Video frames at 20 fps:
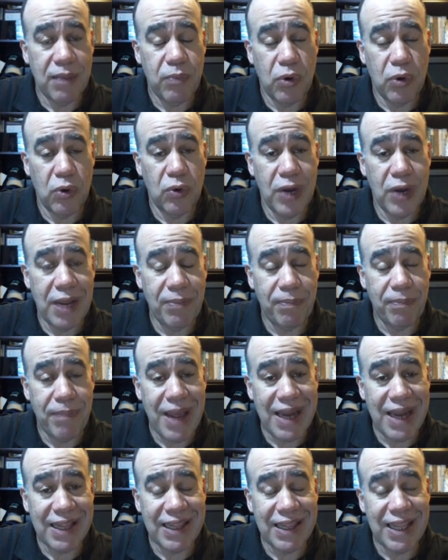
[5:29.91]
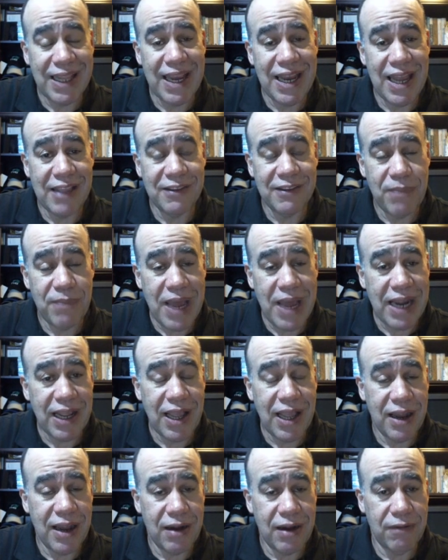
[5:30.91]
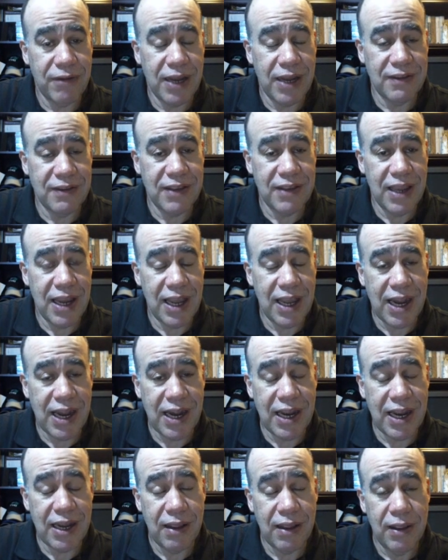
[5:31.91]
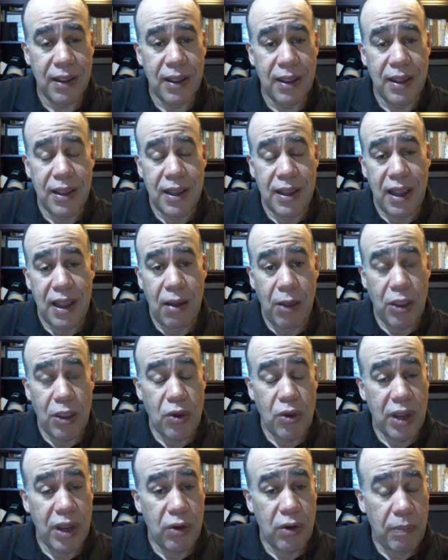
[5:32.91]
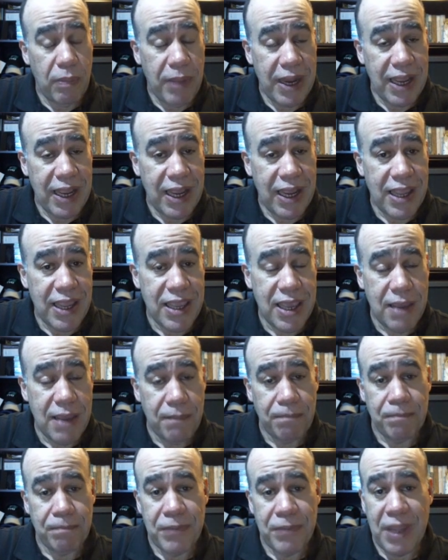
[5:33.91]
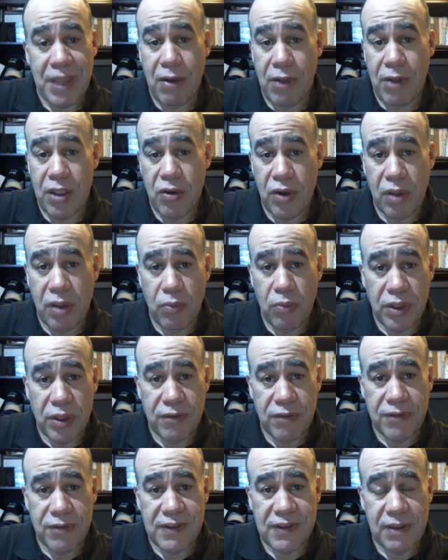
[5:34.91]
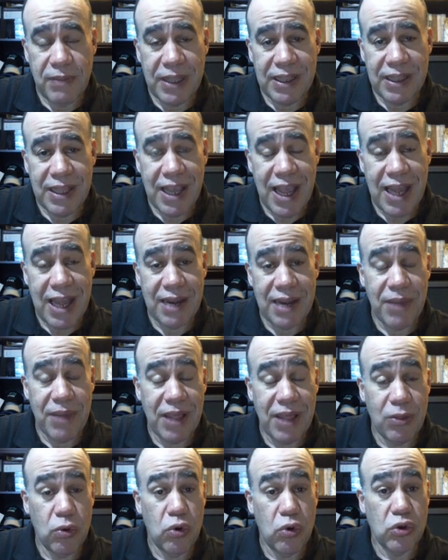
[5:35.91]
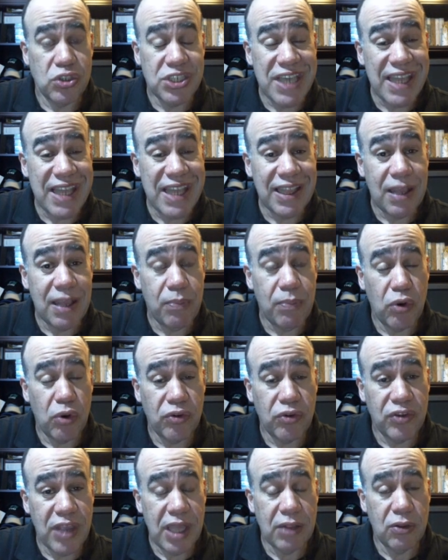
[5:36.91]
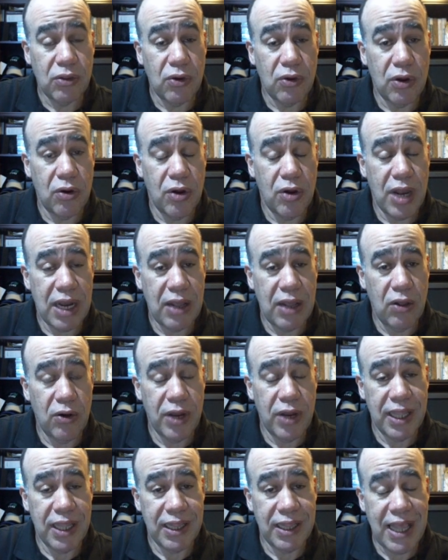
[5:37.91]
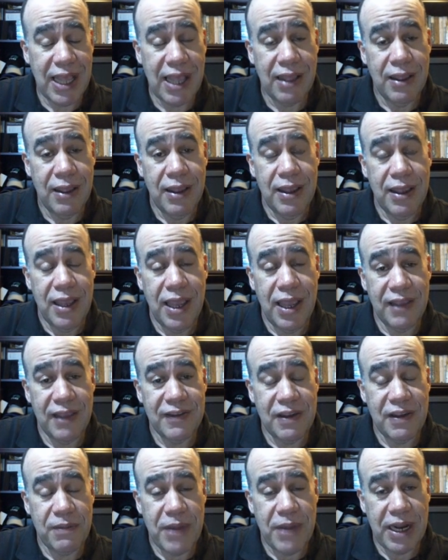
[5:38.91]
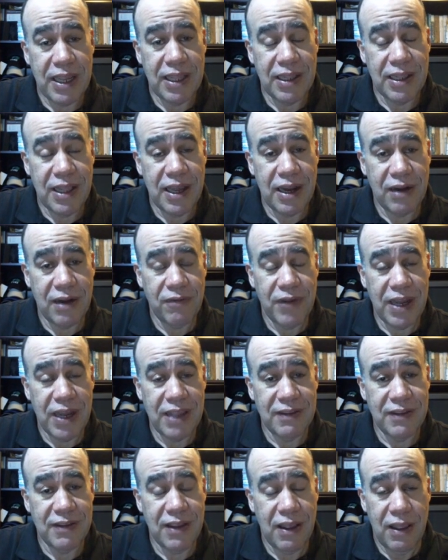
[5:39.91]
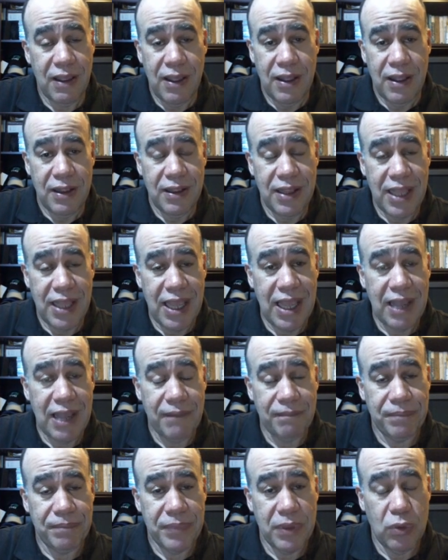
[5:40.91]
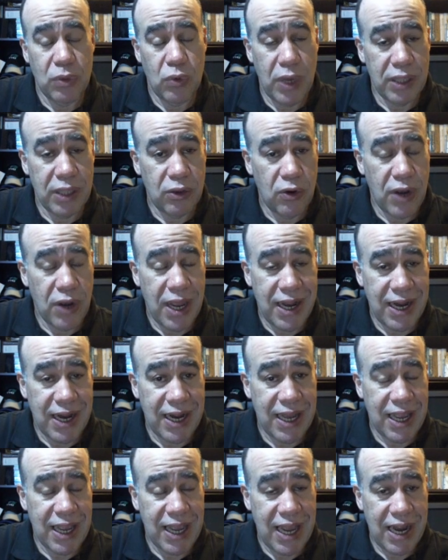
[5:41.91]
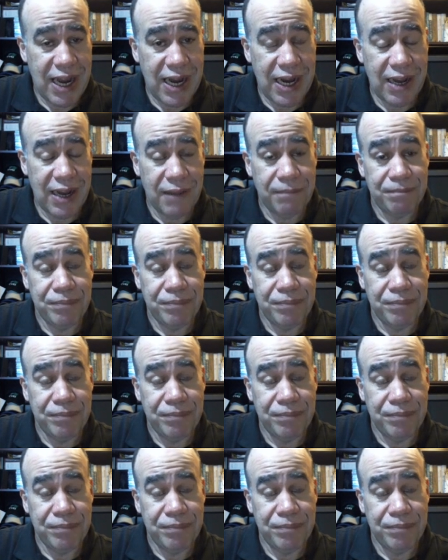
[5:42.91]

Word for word: Por una parte, las marcas de referencia de la carrera, caballo que no aparezca allí, caballo que muy difícilmente gane. Más de un 80% de los ganadores está en esas marquitas de referencia de nuestro carrera a carrera.